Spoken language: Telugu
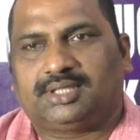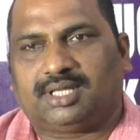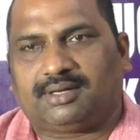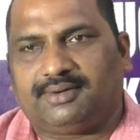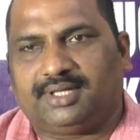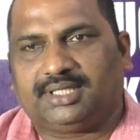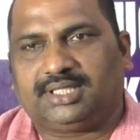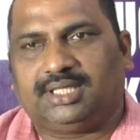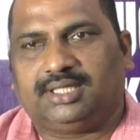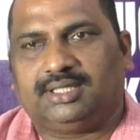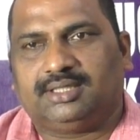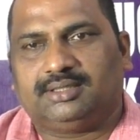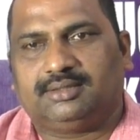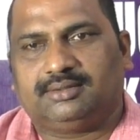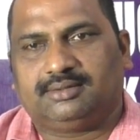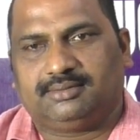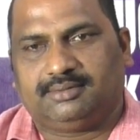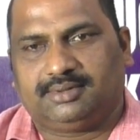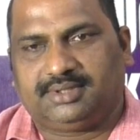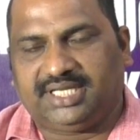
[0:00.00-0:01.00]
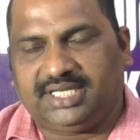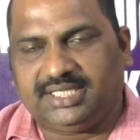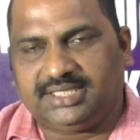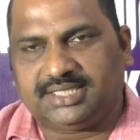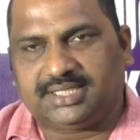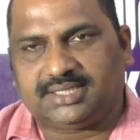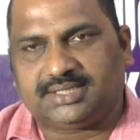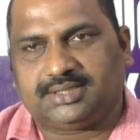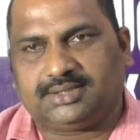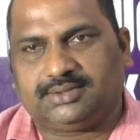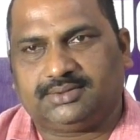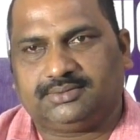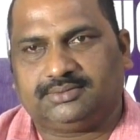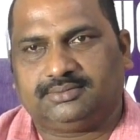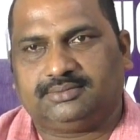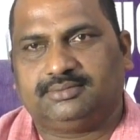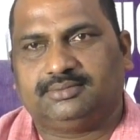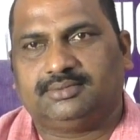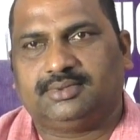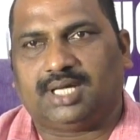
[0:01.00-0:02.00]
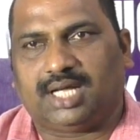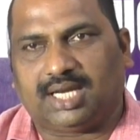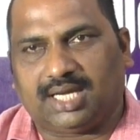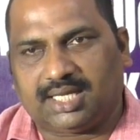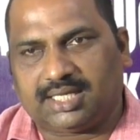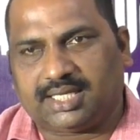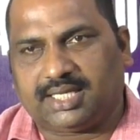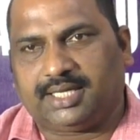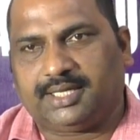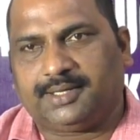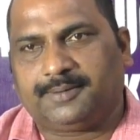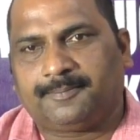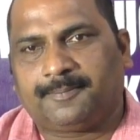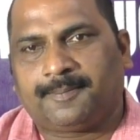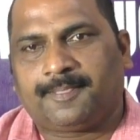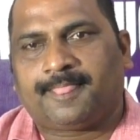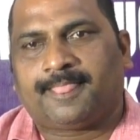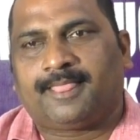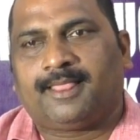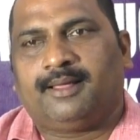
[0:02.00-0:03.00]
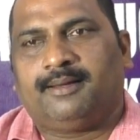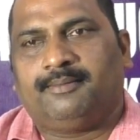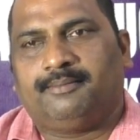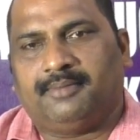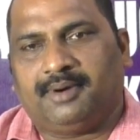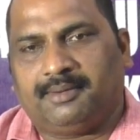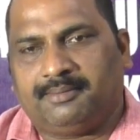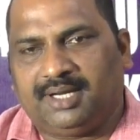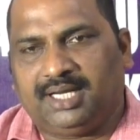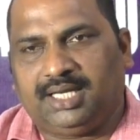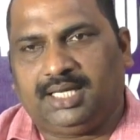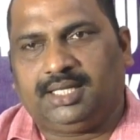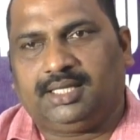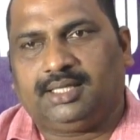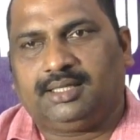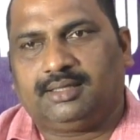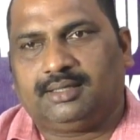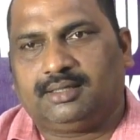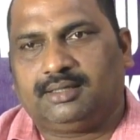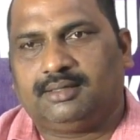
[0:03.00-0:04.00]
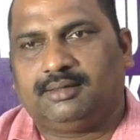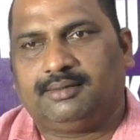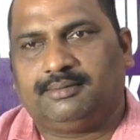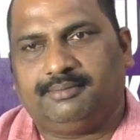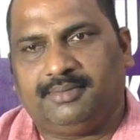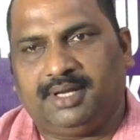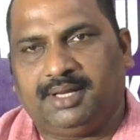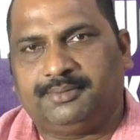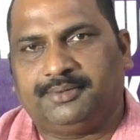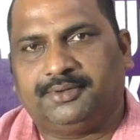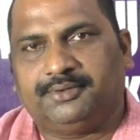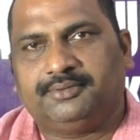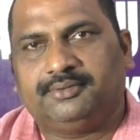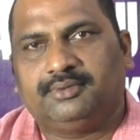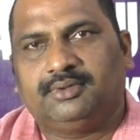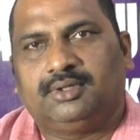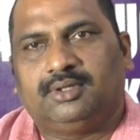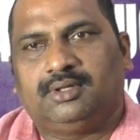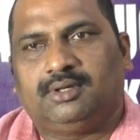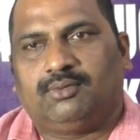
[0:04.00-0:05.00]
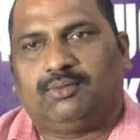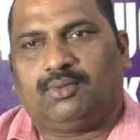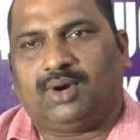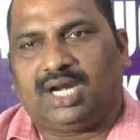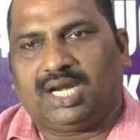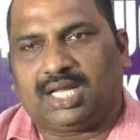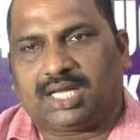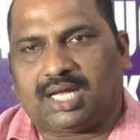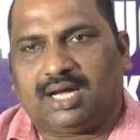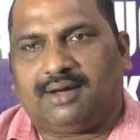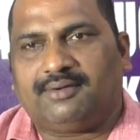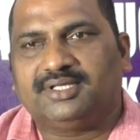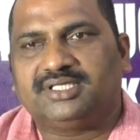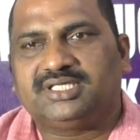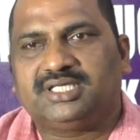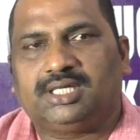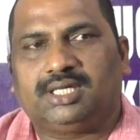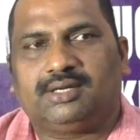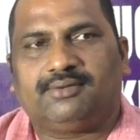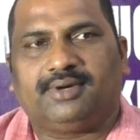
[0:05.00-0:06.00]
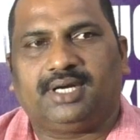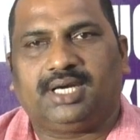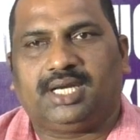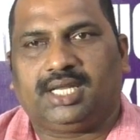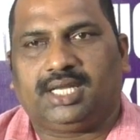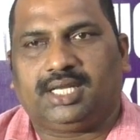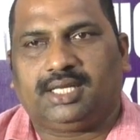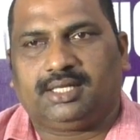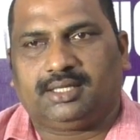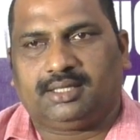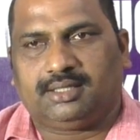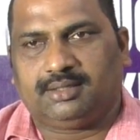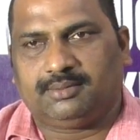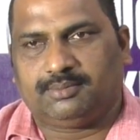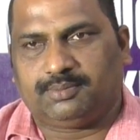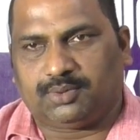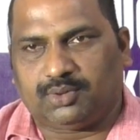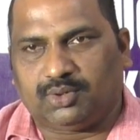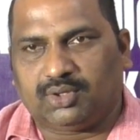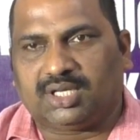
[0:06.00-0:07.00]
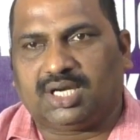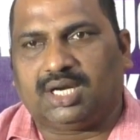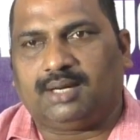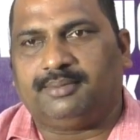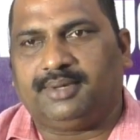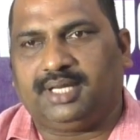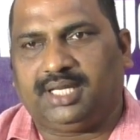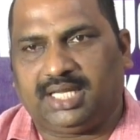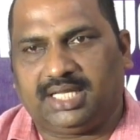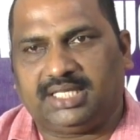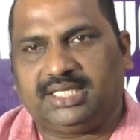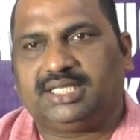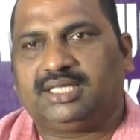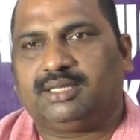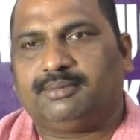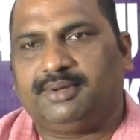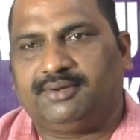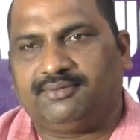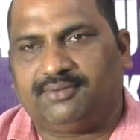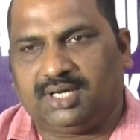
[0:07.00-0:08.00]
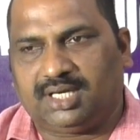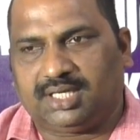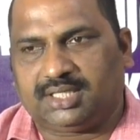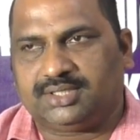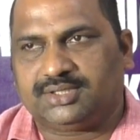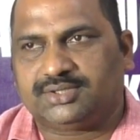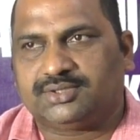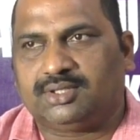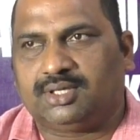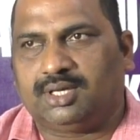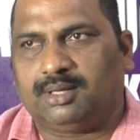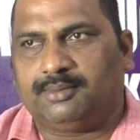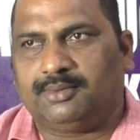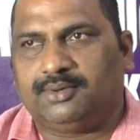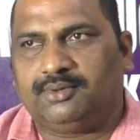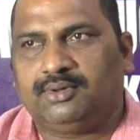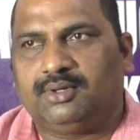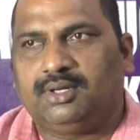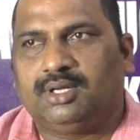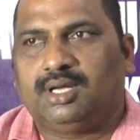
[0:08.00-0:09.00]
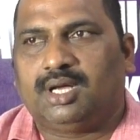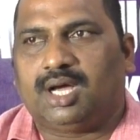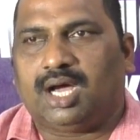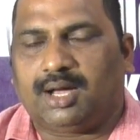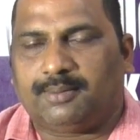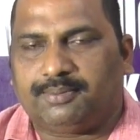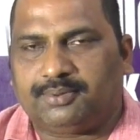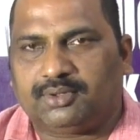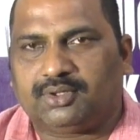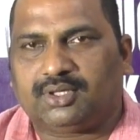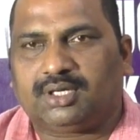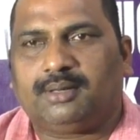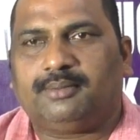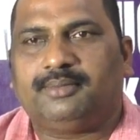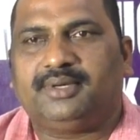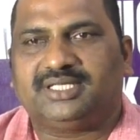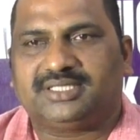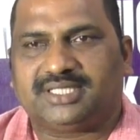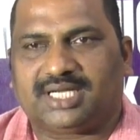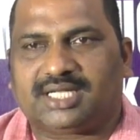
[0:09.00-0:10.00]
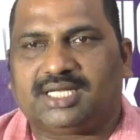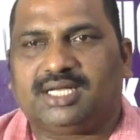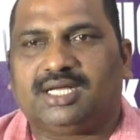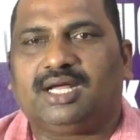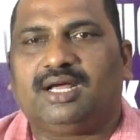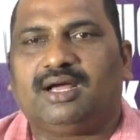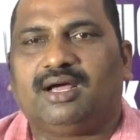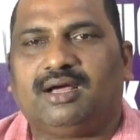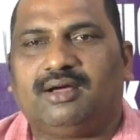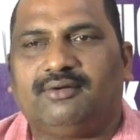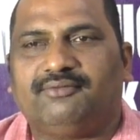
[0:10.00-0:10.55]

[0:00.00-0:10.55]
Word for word: తర్వాత టీచర్స్ అలాగే మమ్మల్ని మేము వాళ్ళకు కావలసినటువంటి ప్రోగ్రామ్ని ఏదైతే మేము వాళ్ళకి ఇస్తున్నామో ఆ ప్రోగ్రామ్ని చక్కగా